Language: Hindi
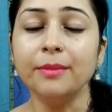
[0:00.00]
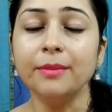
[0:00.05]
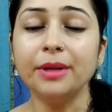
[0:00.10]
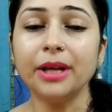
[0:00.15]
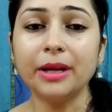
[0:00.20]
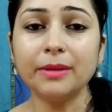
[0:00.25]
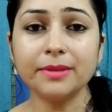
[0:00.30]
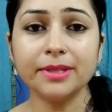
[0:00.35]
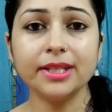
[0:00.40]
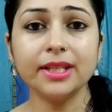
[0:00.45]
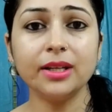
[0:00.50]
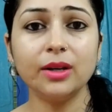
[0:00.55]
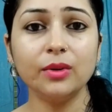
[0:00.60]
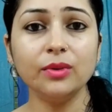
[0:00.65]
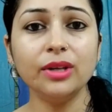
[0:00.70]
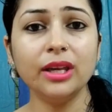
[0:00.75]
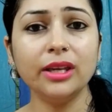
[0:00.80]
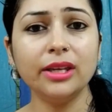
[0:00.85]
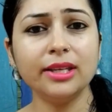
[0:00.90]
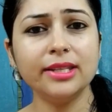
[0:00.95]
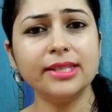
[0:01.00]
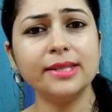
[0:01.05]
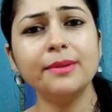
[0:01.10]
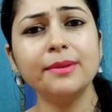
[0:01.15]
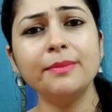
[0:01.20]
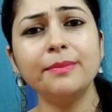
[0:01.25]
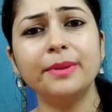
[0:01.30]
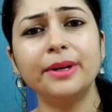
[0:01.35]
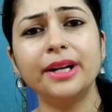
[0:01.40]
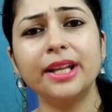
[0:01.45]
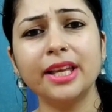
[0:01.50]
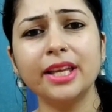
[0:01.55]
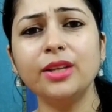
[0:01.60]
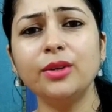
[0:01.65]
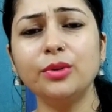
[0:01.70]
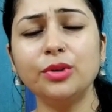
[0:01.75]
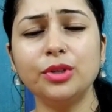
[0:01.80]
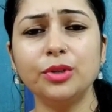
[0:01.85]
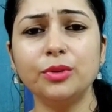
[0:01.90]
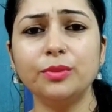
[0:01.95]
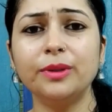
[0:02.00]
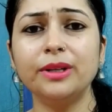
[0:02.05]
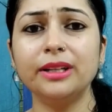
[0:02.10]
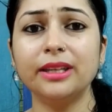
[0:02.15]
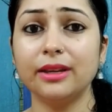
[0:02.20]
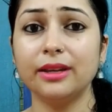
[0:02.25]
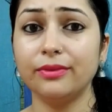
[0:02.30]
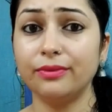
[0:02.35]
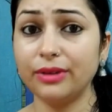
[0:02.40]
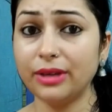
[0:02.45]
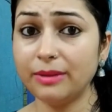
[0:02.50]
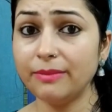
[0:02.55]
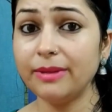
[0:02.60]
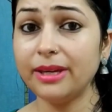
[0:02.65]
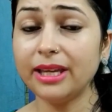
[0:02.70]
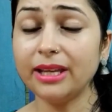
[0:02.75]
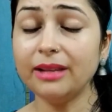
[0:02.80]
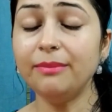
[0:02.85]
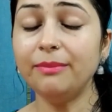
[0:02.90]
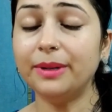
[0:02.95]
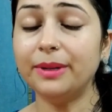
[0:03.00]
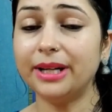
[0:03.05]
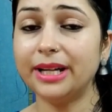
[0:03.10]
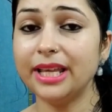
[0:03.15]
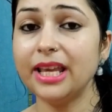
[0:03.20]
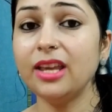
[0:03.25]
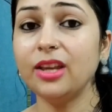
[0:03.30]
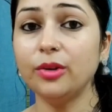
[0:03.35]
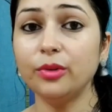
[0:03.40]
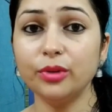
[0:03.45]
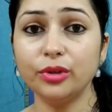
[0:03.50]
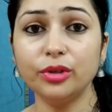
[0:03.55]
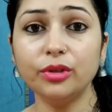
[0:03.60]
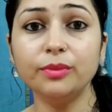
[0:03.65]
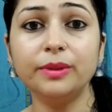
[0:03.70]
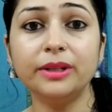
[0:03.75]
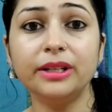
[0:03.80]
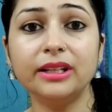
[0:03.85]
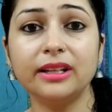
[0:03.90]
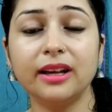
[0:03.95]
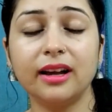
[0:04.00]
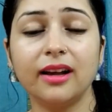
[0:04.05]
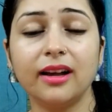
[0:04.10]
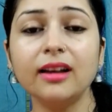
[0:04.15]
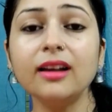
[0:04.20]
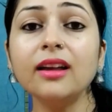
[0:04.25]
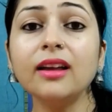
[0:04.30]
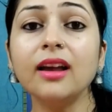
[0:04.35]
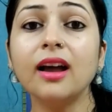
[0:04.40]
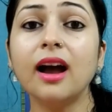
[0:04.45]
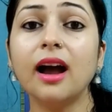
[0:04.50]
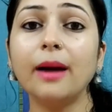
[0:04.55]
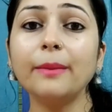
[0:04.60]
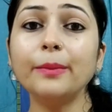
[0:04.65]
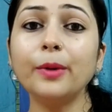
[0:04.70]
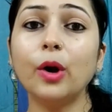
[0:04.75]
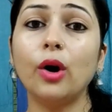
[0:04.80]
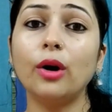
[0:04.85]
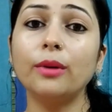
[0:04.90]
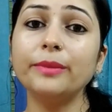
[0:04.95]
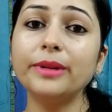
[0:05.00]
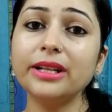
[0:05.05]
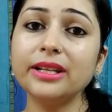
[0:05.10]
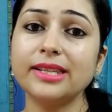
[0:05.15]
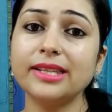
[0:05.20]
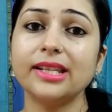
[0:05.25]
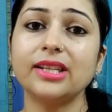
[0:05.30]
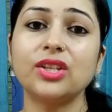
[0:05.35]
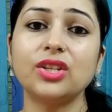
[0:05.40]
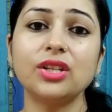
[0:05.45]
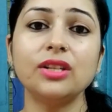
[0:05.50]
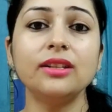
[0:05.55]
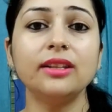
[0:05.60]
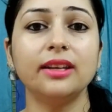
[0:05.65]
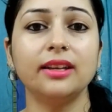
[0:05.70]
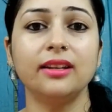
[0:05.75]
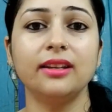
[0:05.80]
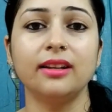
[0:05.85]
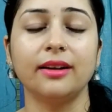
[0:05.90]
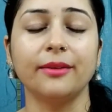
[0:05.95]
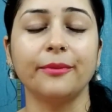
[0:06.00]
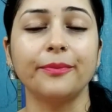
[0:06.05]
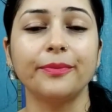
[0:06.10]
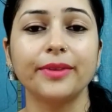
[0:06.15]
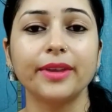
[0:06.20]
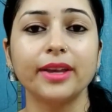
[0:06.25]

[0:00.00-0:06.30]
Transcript: मैं आपसे कहूँगी किसी भी बड़े यूट्यूबर के फीमेल बड़ी यूट्यूबर का आप कॉमेंट सेक्शन देखना